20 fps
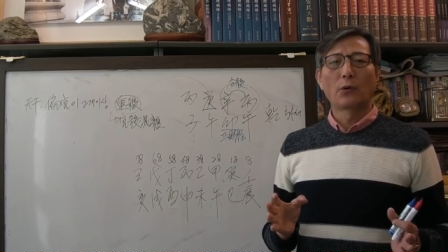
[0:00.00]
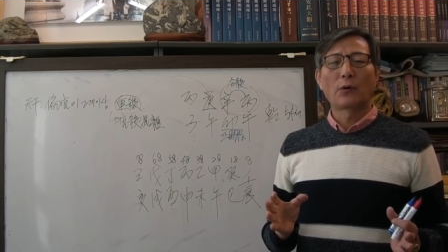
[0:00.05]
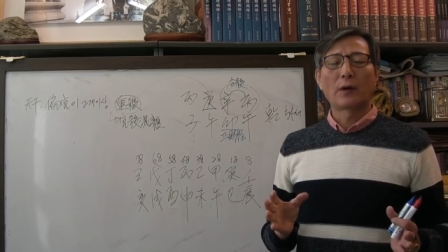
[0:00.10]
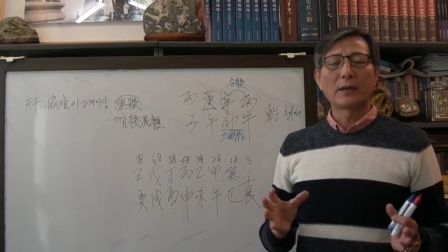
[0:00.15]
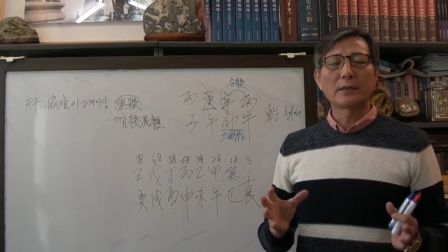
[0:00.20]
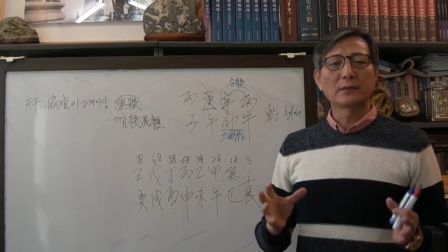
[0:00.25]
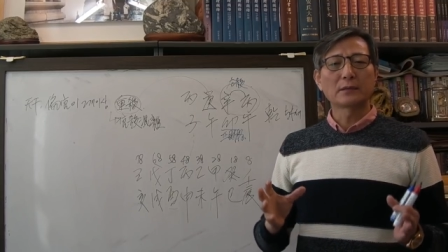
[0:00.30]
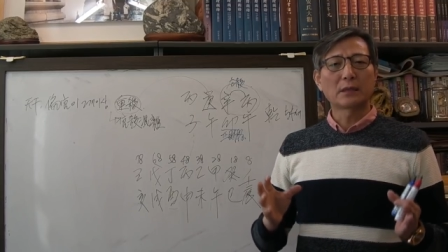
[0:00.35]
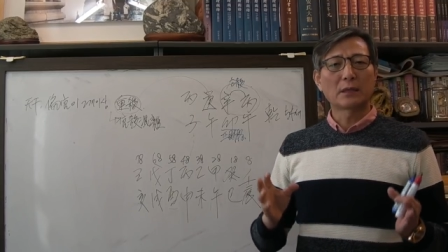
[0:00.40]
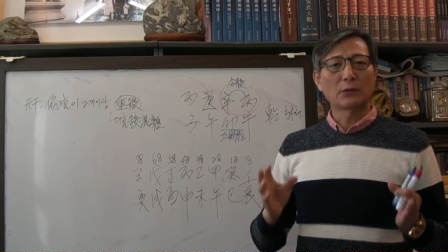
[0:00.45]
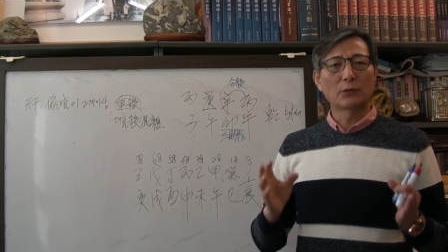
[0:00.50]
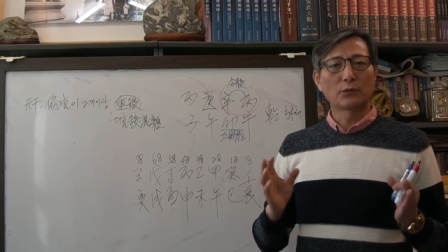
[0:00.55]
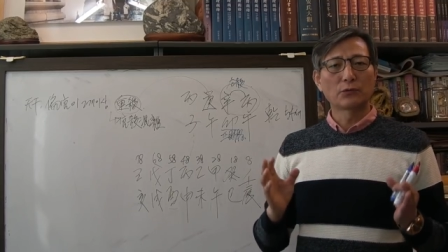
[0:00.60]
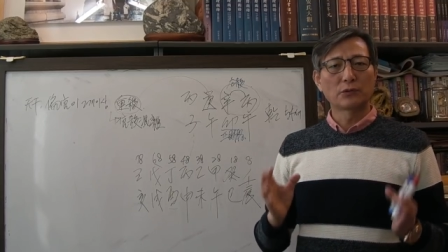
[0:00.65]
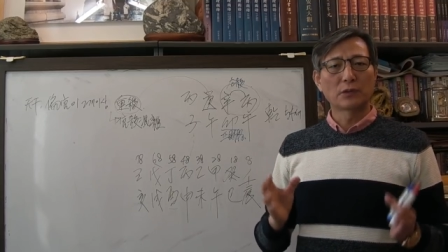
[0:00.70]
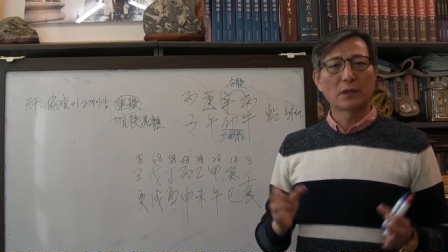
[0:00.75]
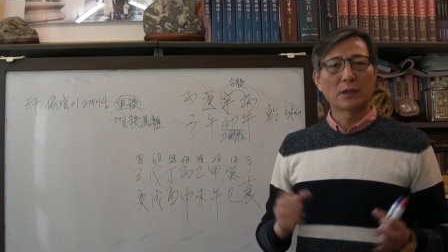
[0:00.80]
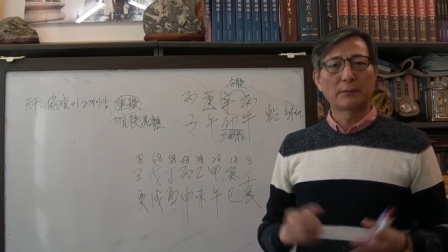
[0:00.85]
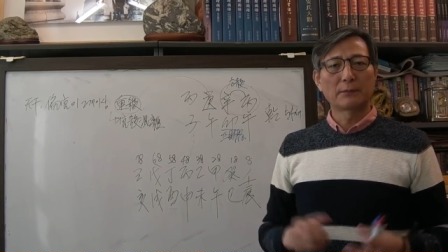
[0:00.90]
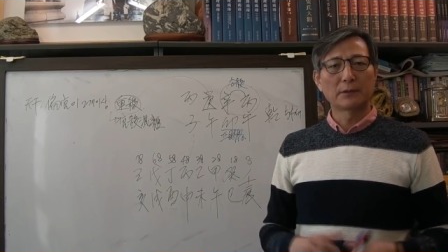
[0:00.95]
관살
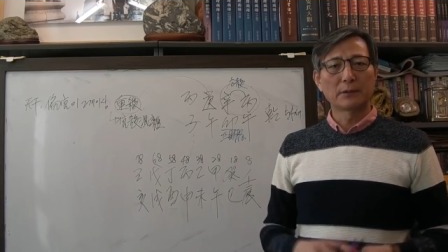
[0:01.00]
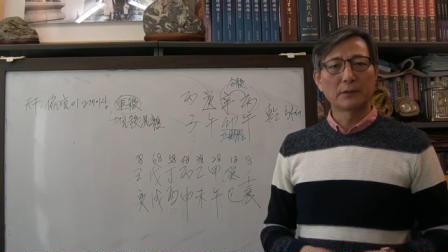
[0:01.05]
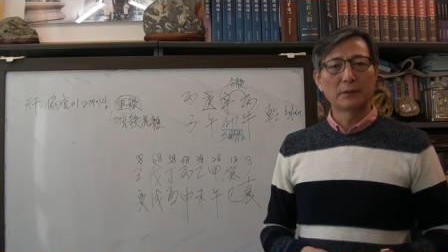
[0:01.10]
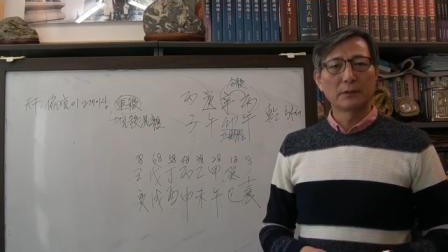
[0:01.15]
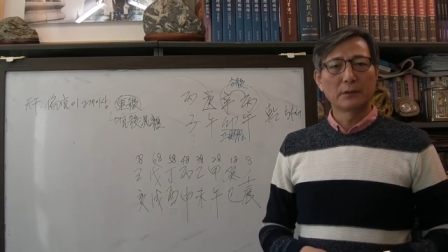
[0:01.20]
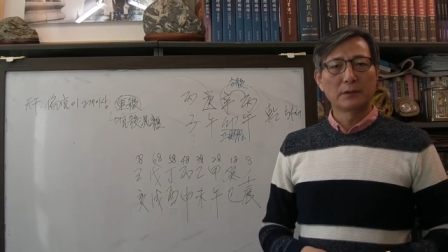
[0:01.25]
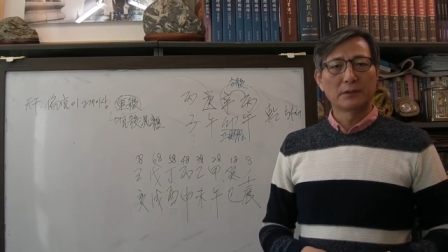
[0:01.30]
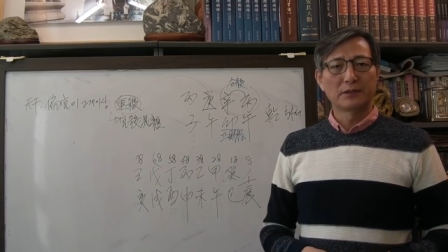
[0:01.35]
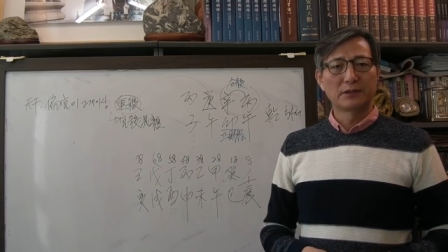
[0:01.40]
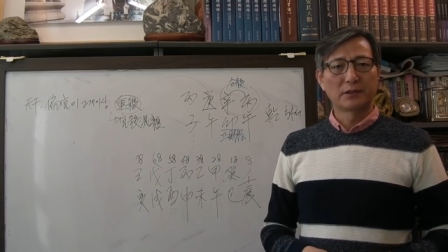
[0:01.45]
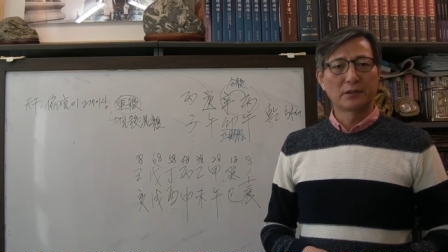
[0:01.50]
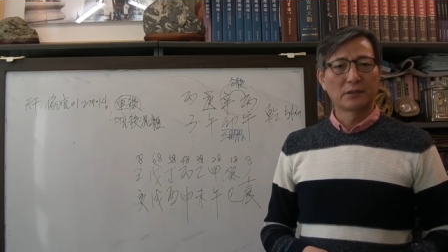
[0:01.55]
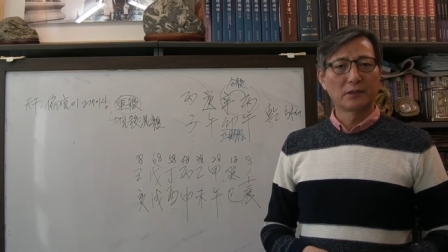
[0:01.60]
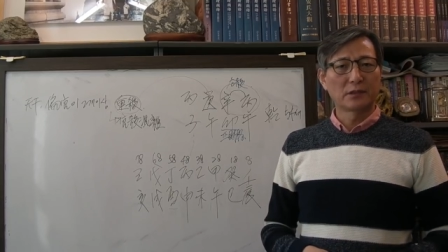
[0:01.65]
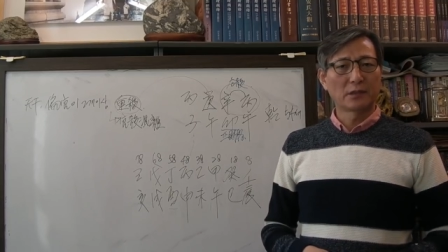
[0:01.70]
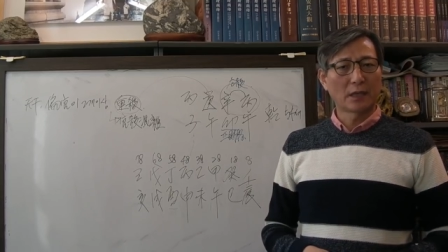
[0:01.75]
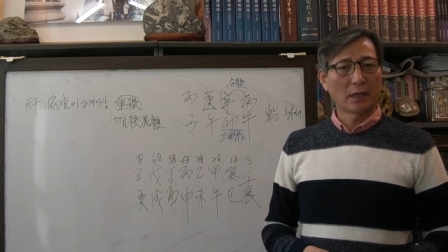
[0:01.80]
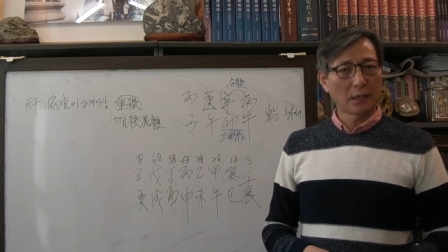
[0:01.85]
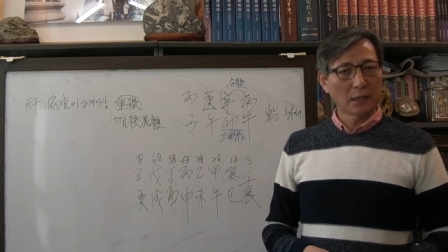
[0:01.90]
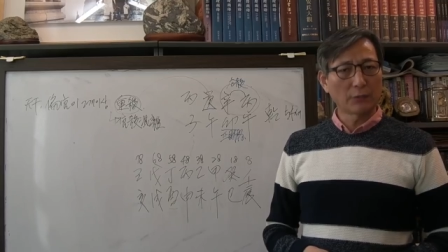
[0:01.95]
혼잡은
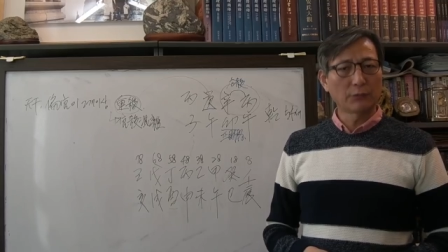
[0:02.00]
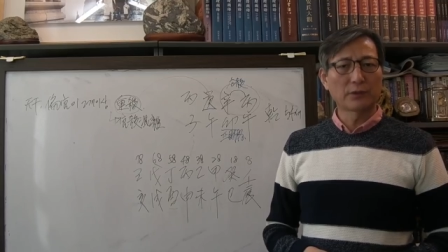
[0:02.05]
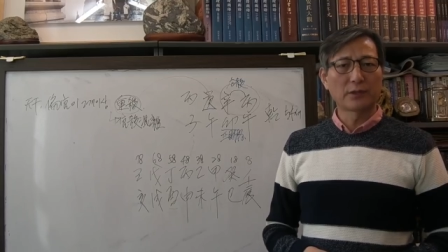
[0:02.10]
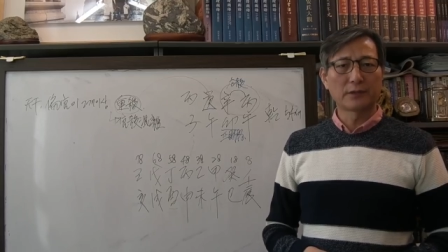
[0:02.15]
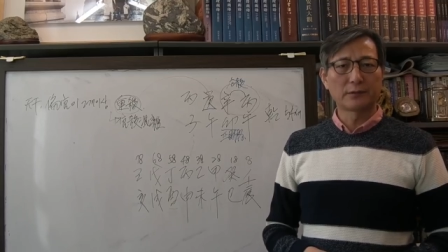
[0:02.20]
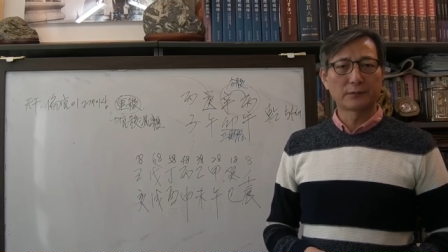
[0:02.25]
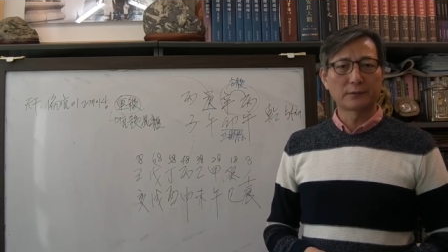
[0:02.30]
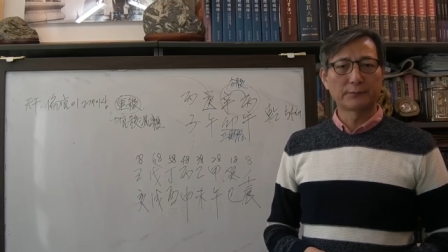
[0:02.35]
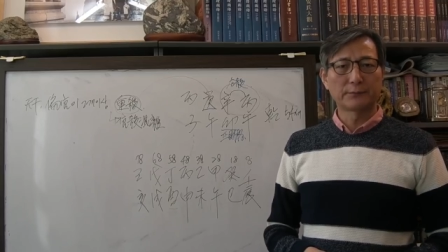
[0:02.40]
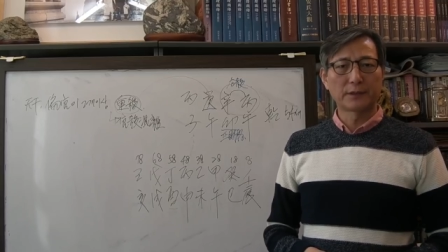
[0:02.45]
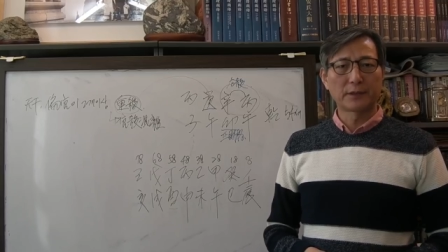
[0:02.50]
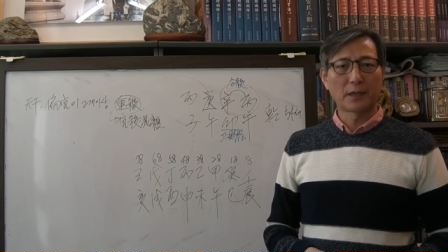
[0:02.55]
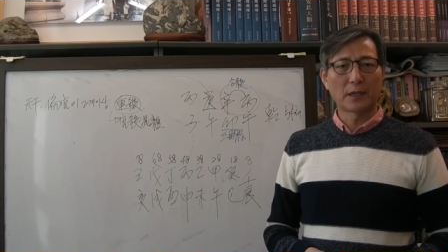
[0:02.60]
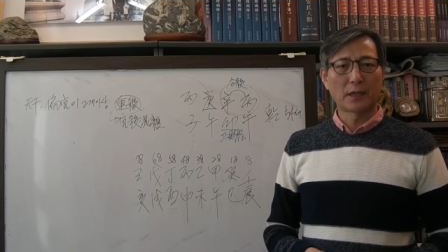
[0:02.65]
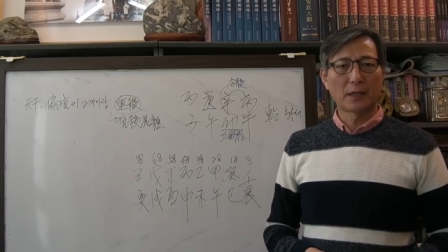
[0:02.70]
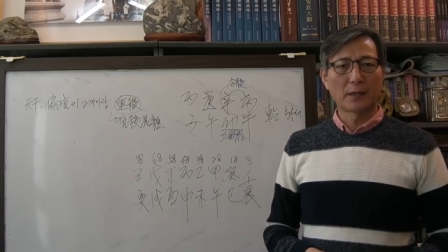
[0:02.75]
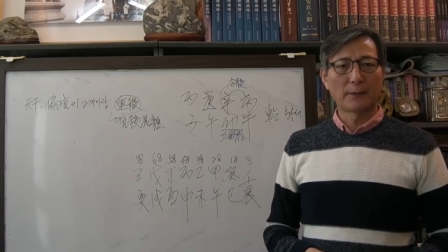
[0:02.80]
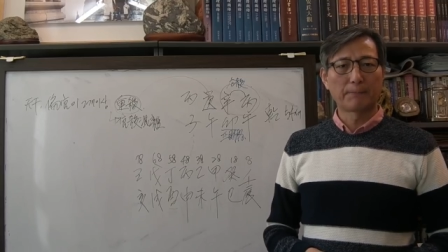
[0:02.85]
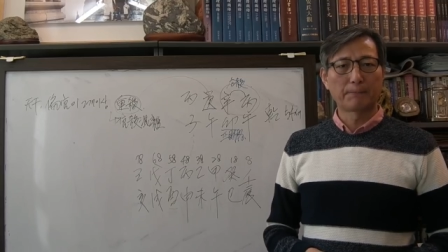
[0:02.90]
정리를 하라고 되어 있습니다.